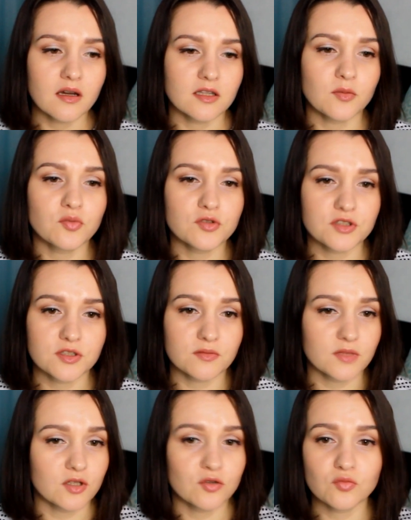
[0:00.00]

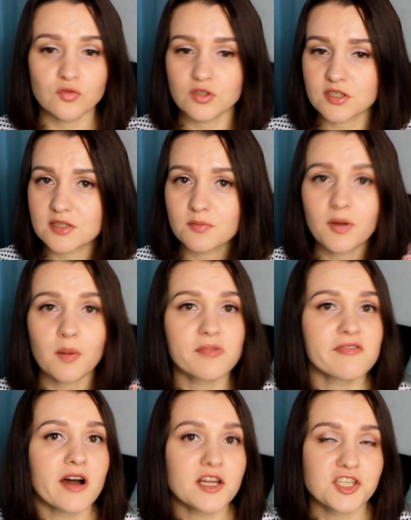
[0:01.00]
допустим, я думаю, если
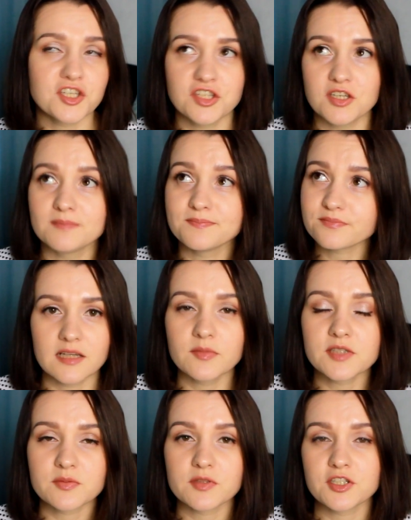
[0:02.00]
поплачете,
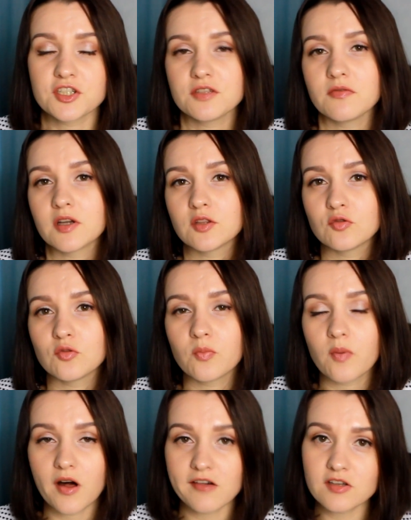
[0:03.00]
либо смочить ватную
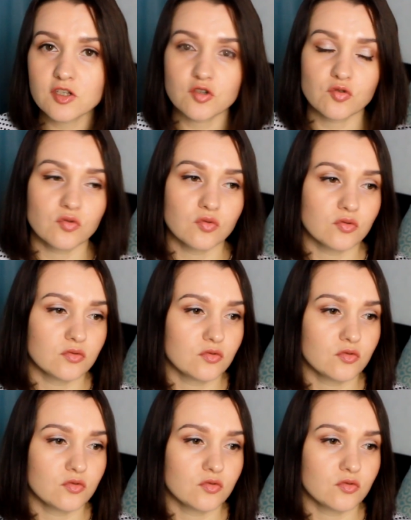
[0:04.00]
палочку,